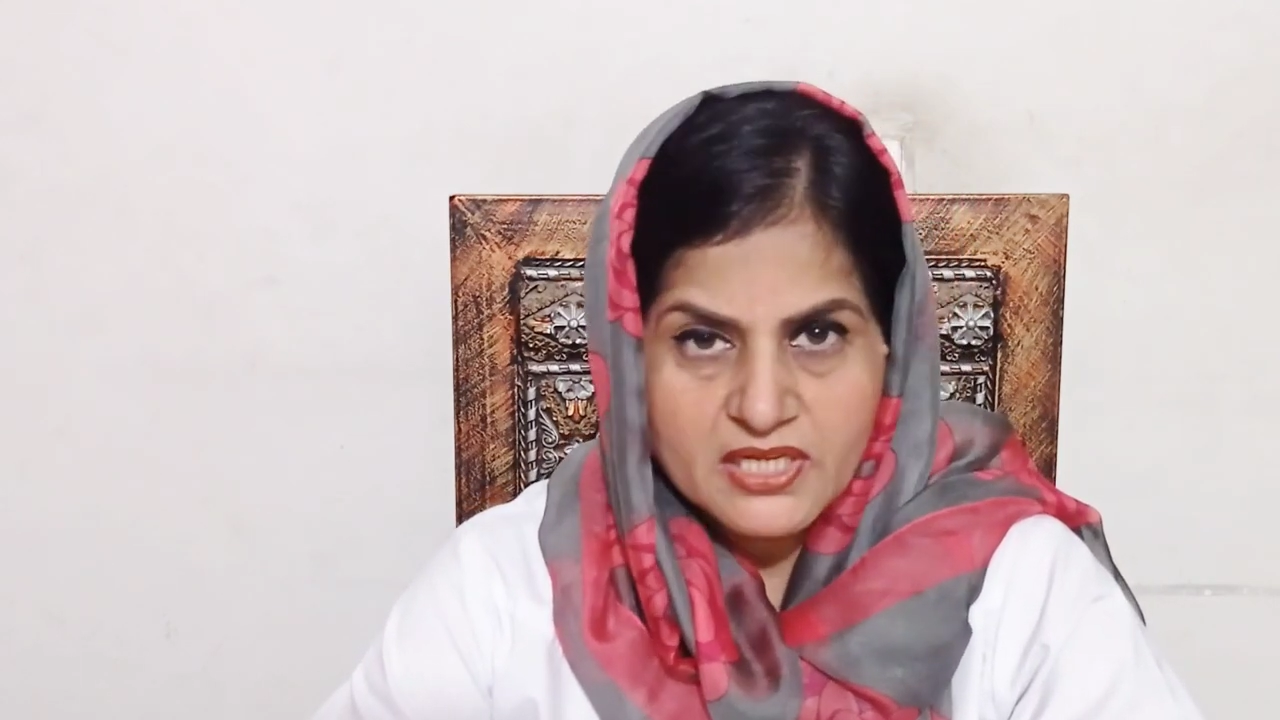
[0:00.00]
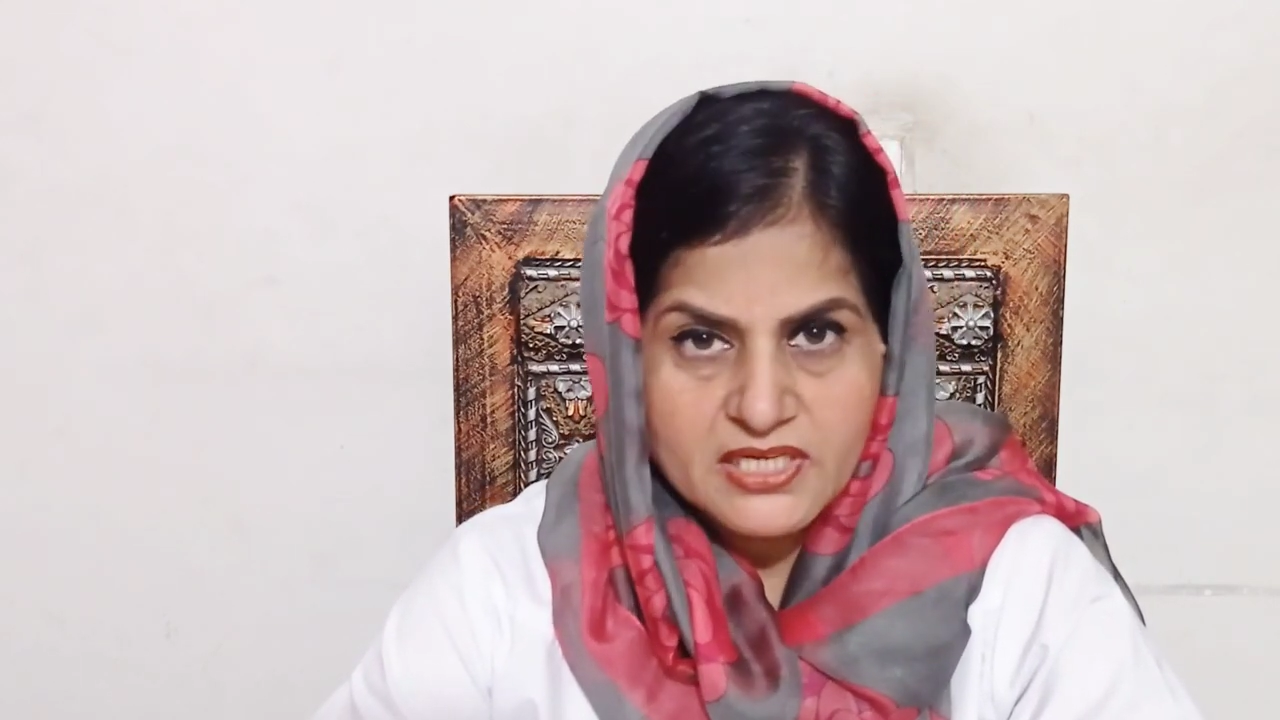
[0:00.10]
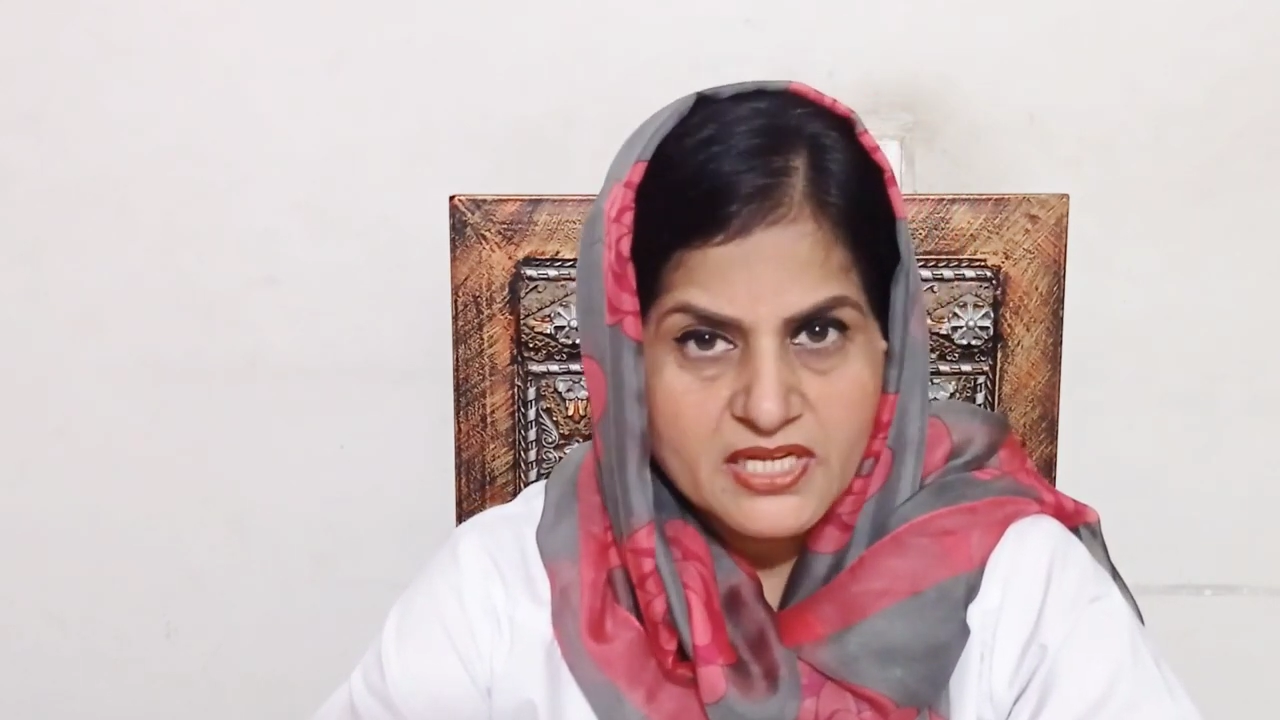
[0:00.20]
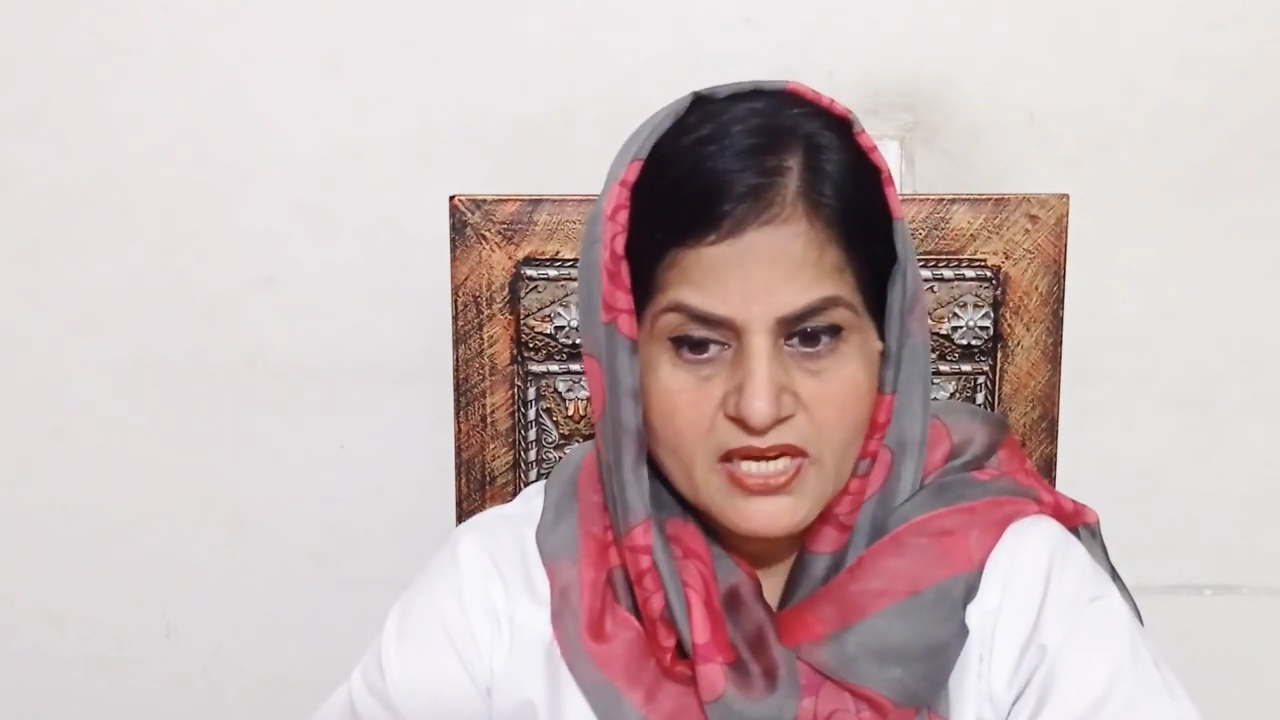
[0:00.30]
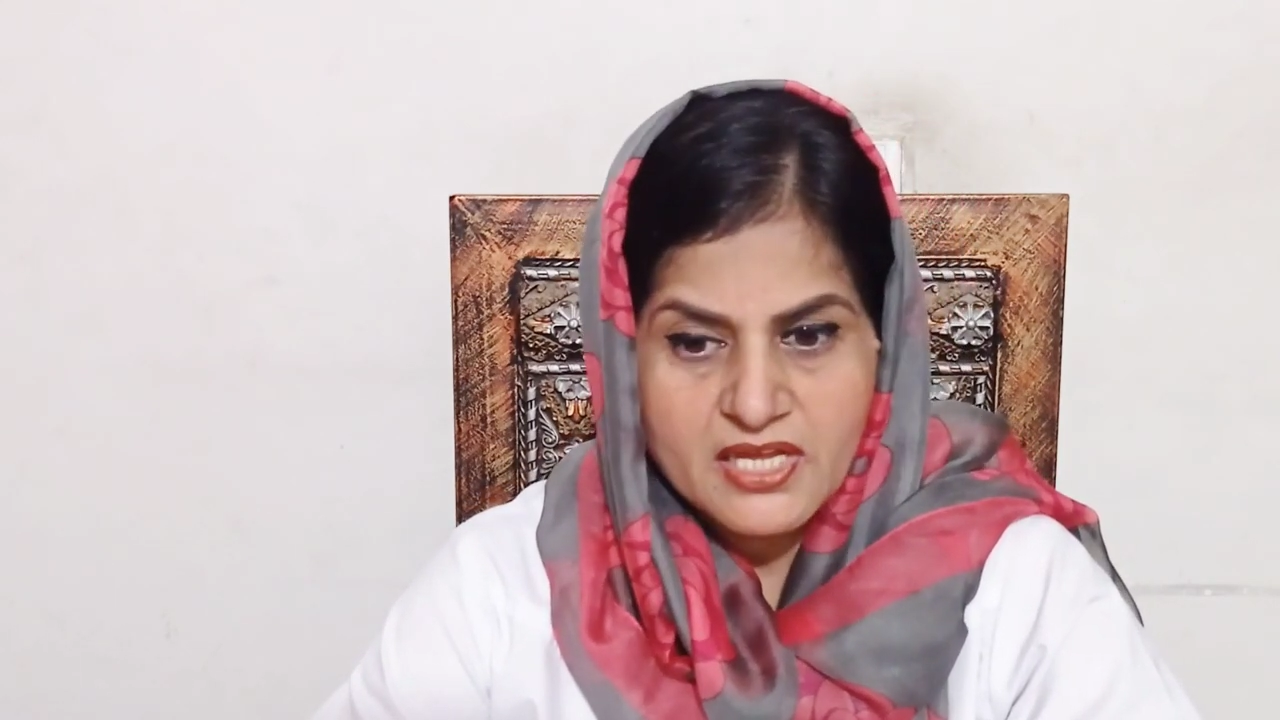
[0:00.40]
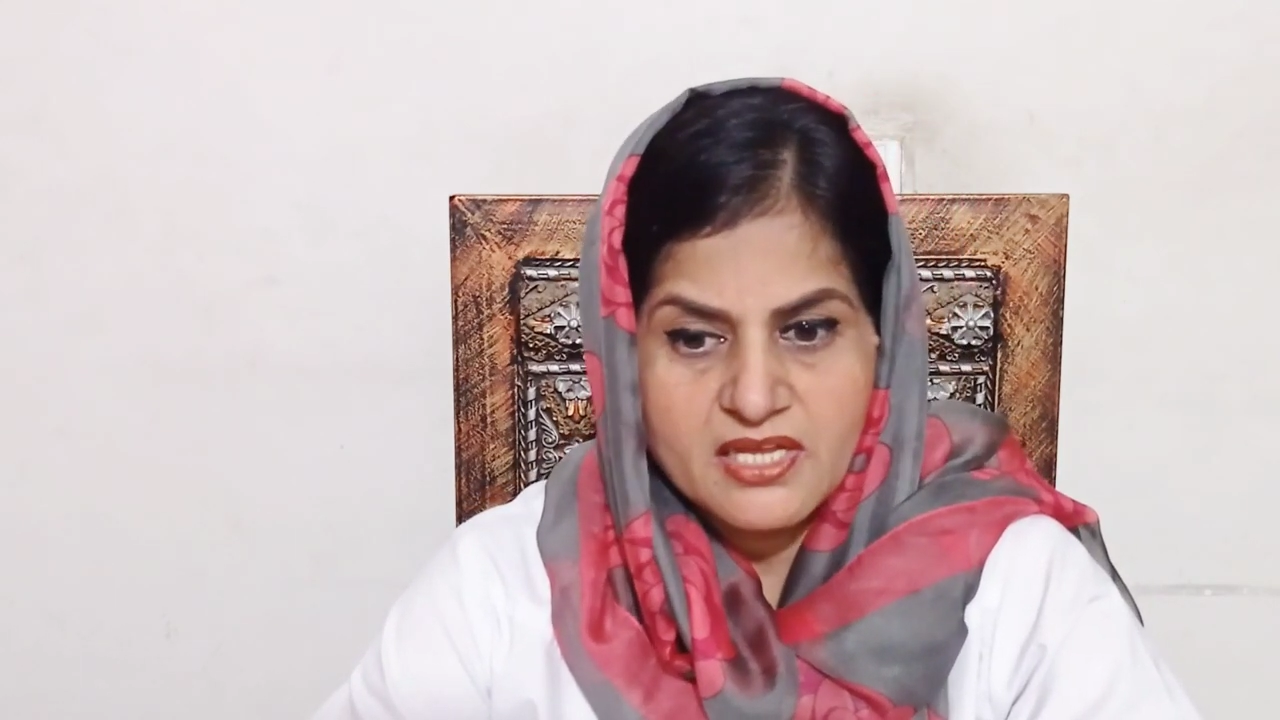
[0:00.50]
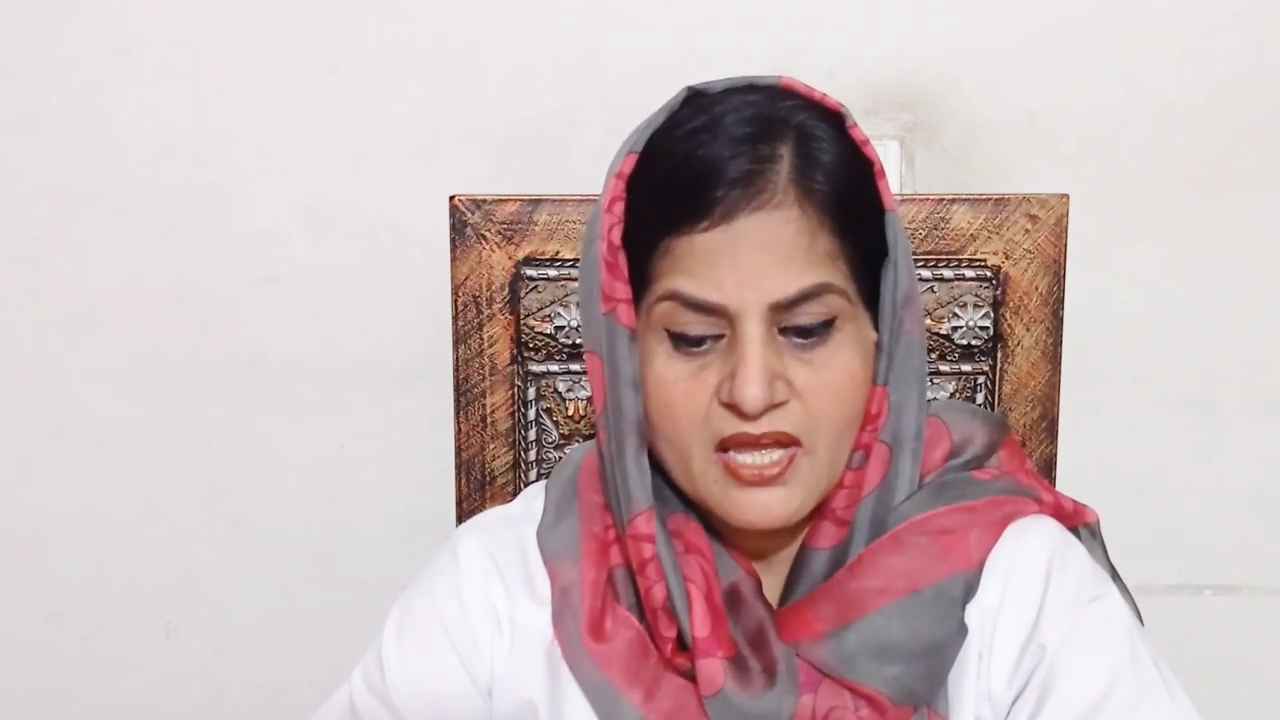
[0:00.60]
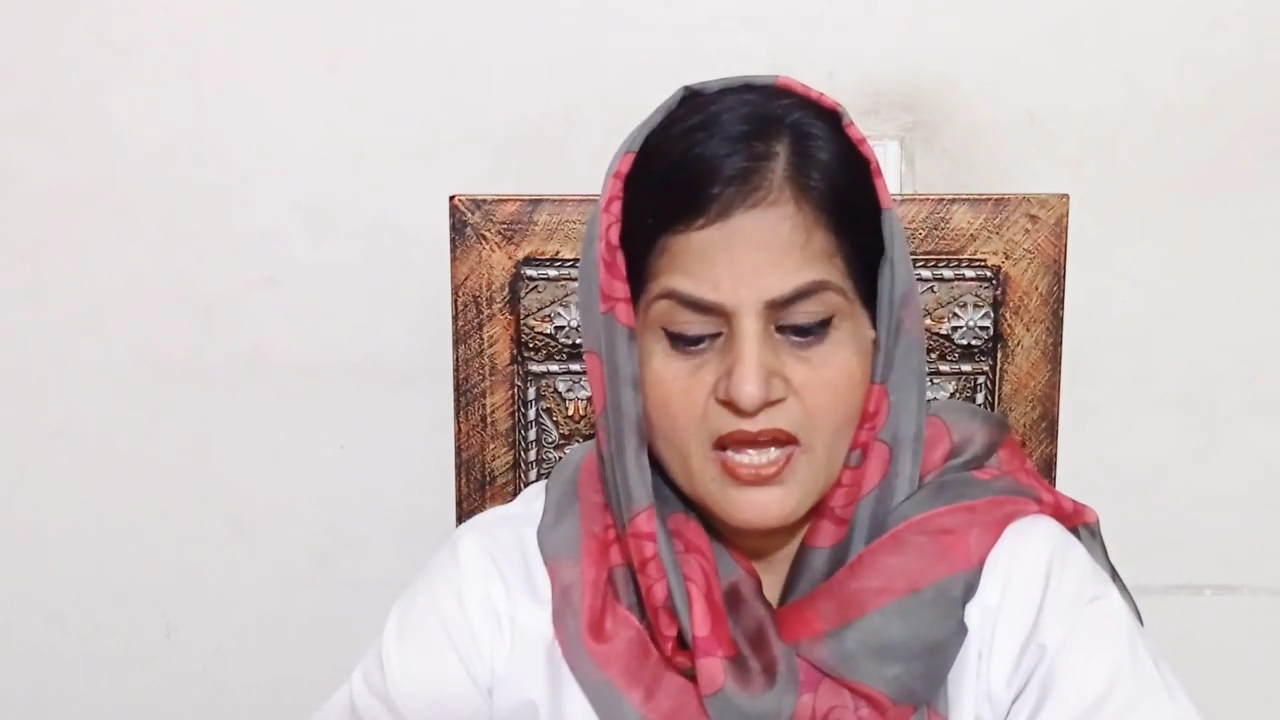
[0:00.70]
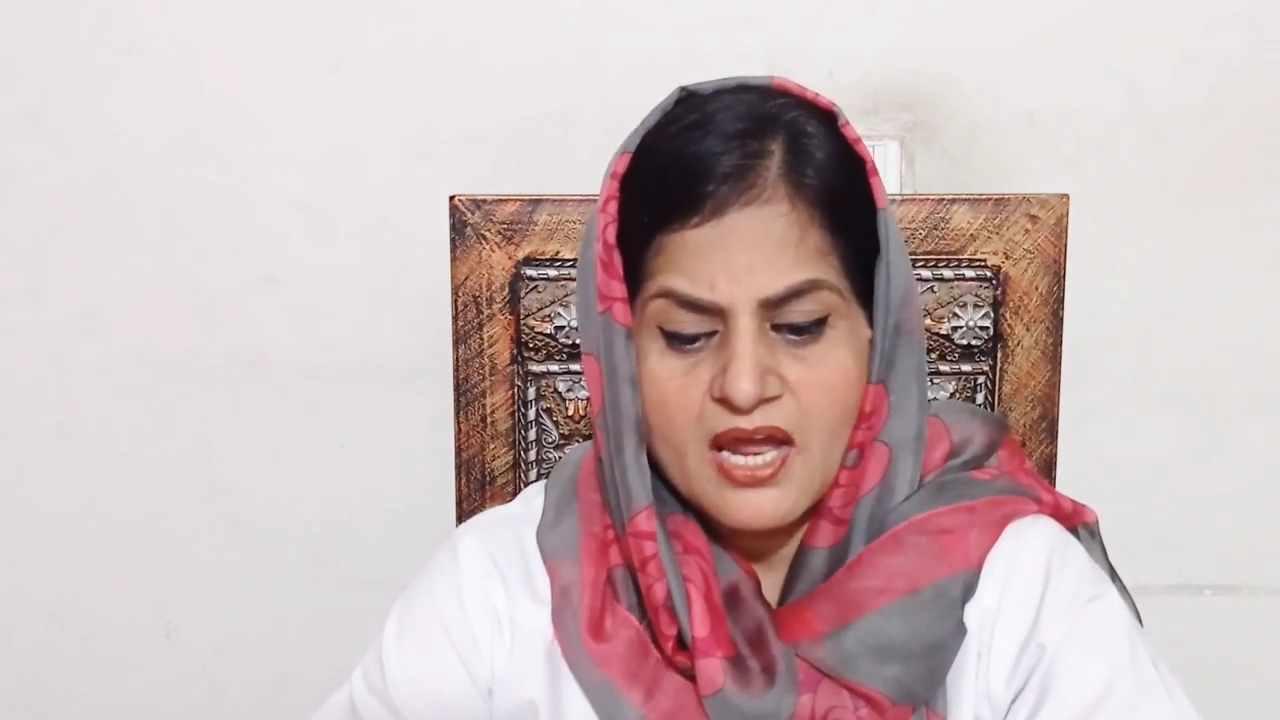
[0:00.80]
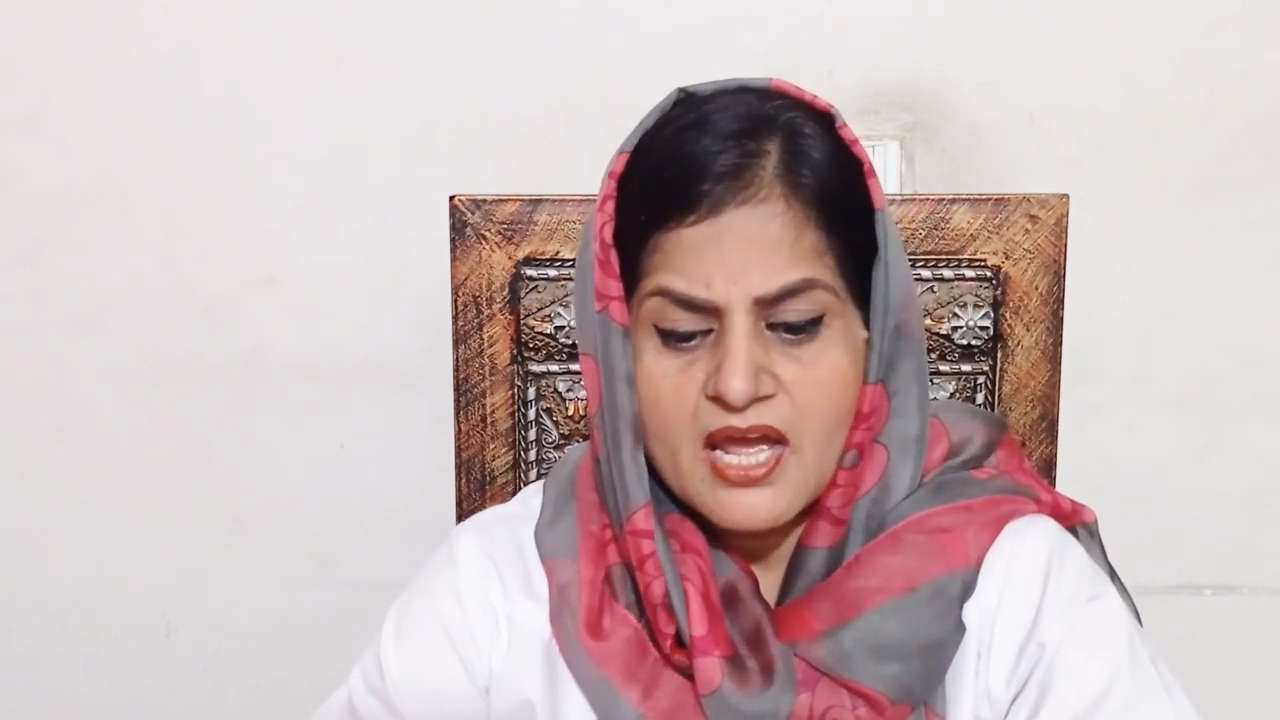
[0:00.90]
के लिए नहीं
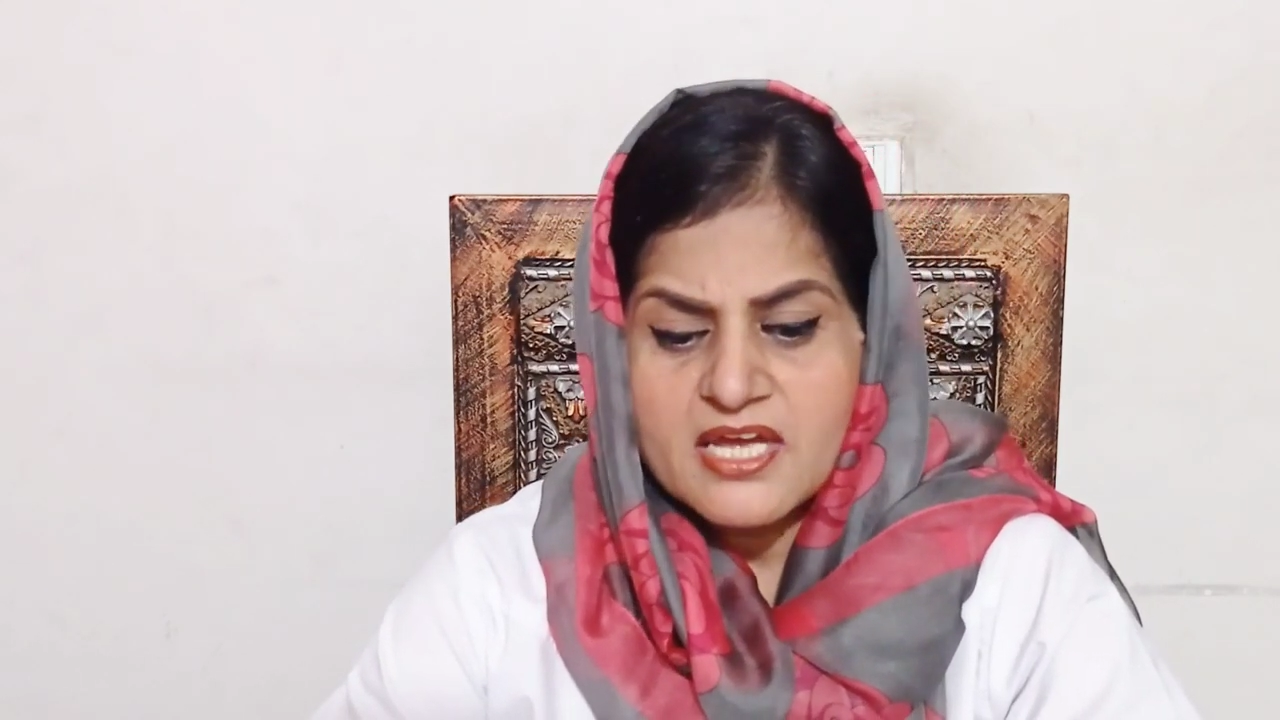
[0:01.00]
है